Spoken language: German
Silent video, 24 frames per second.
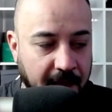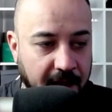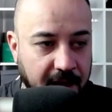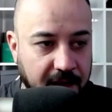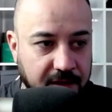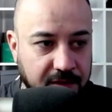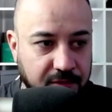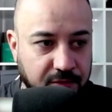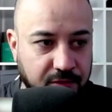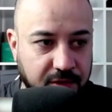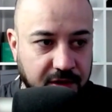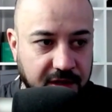
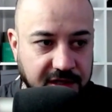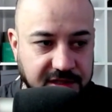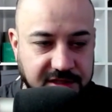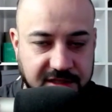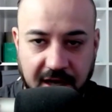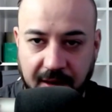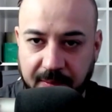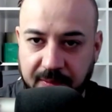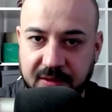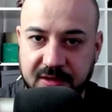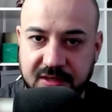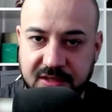Nur es
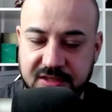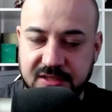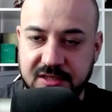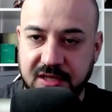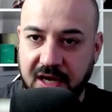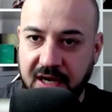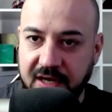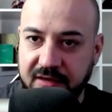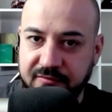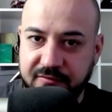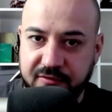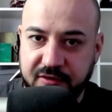gab halt diesen
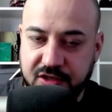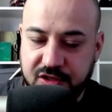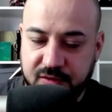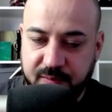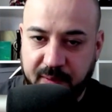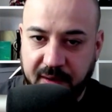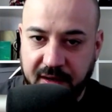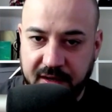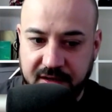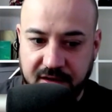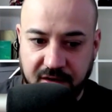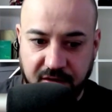einen
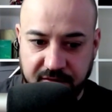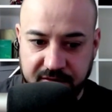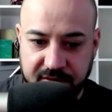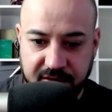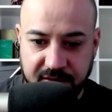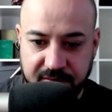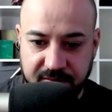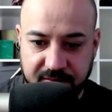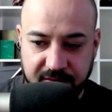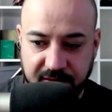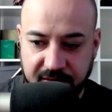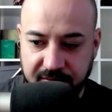Versprecher
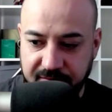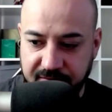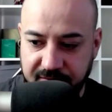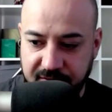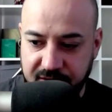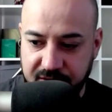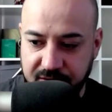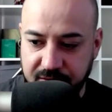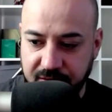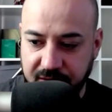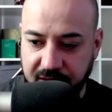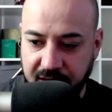im, im
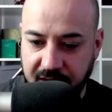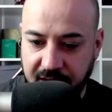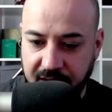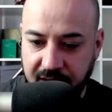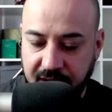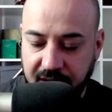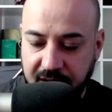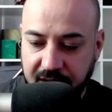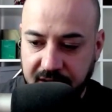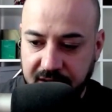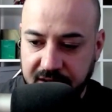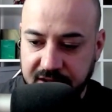Video, ja.
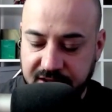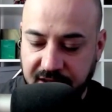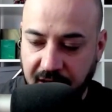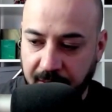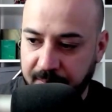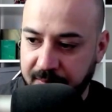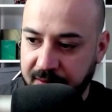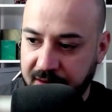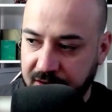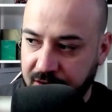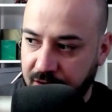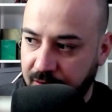Ich habe
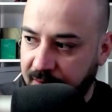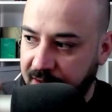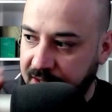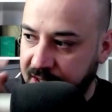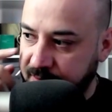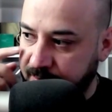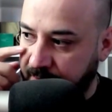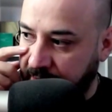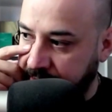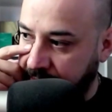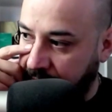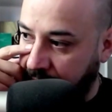mir nochmal
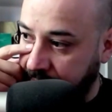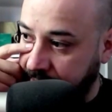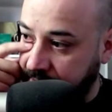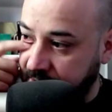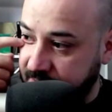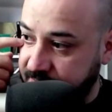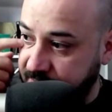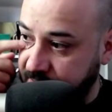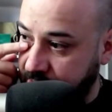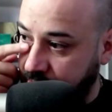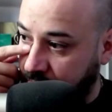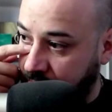mein eigenes
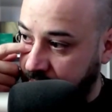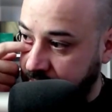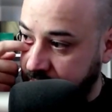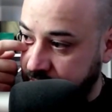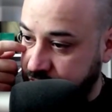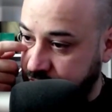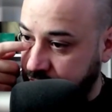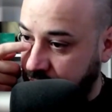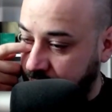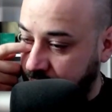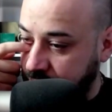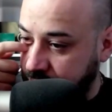Video
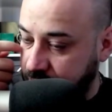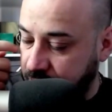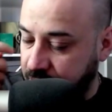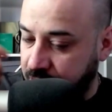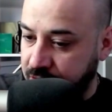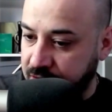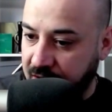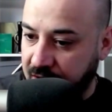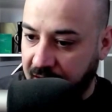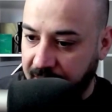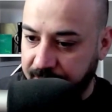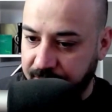angeschaut
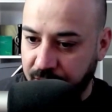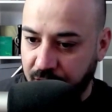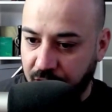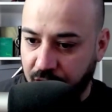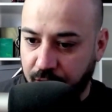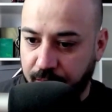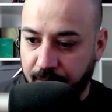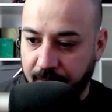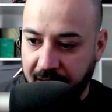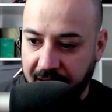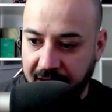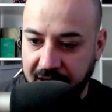und habe
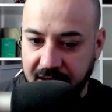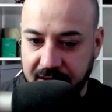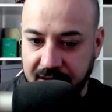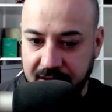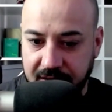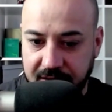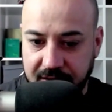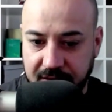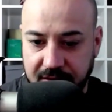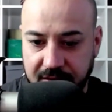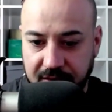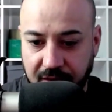nochmal,
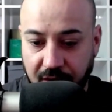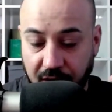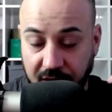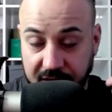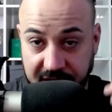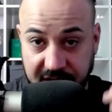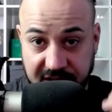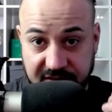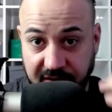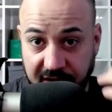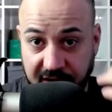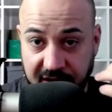
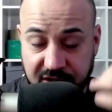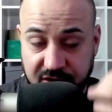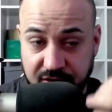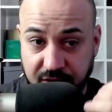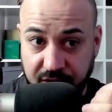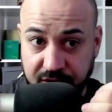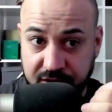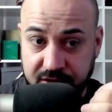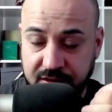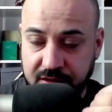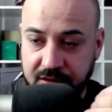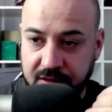das war jetzt
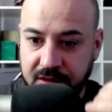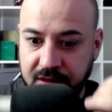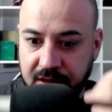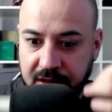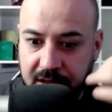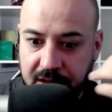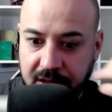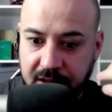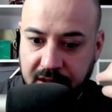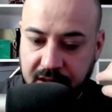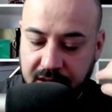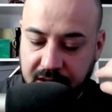heute,
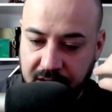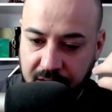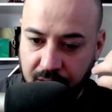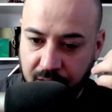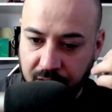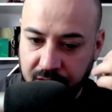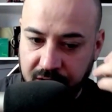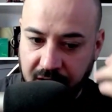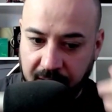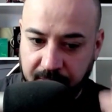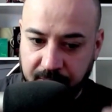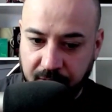
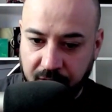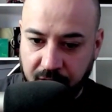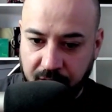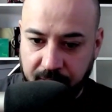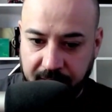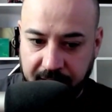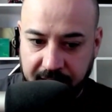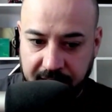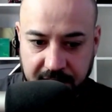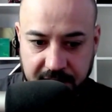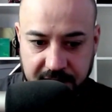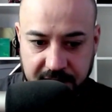und habe
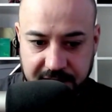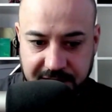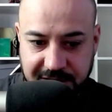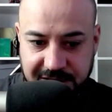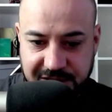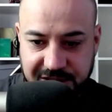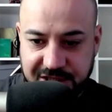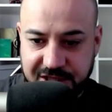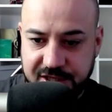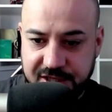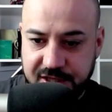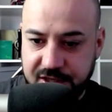nochmal
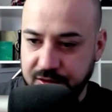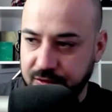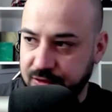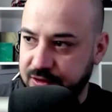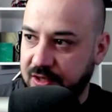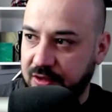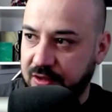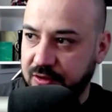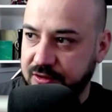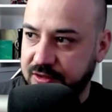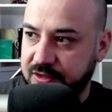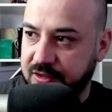Genius
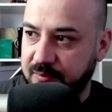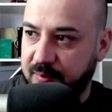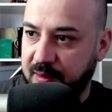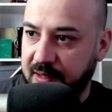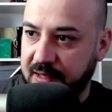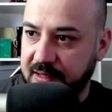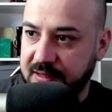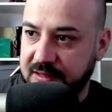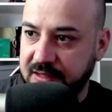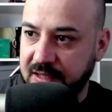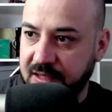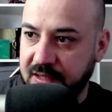
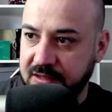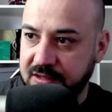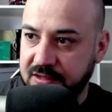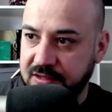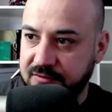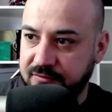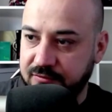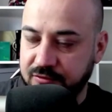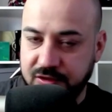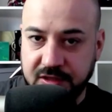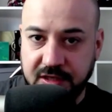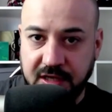ausgepackt, ja. Ich
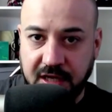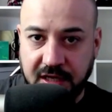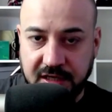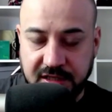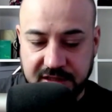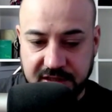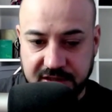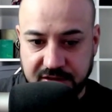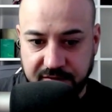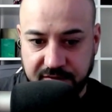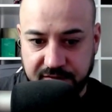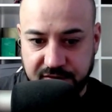wusste gar nicht,
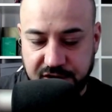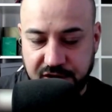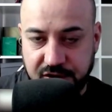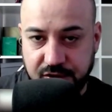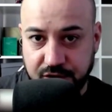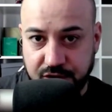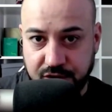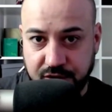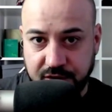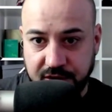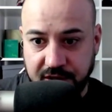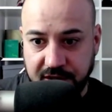dass auf Genius
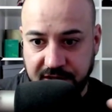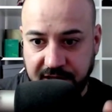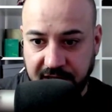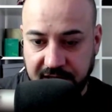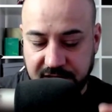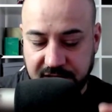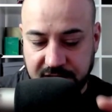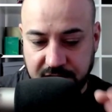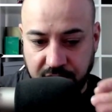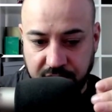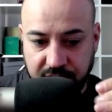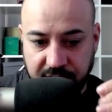schon der
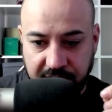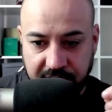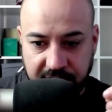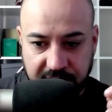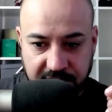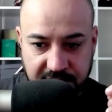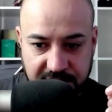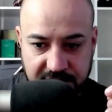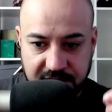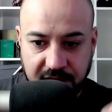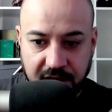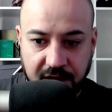Text online
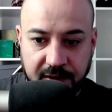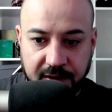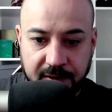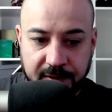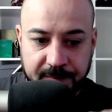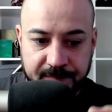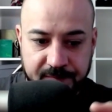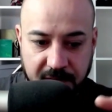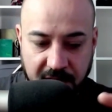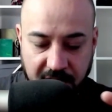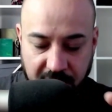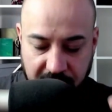ist.
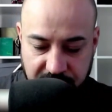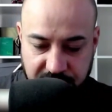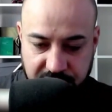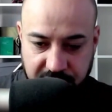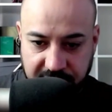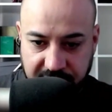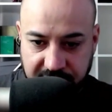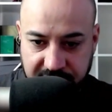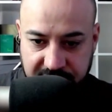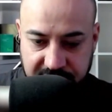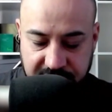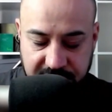
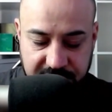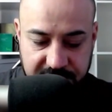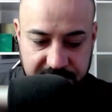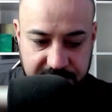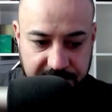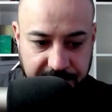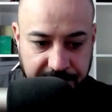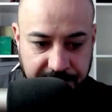Anscheinend ist es.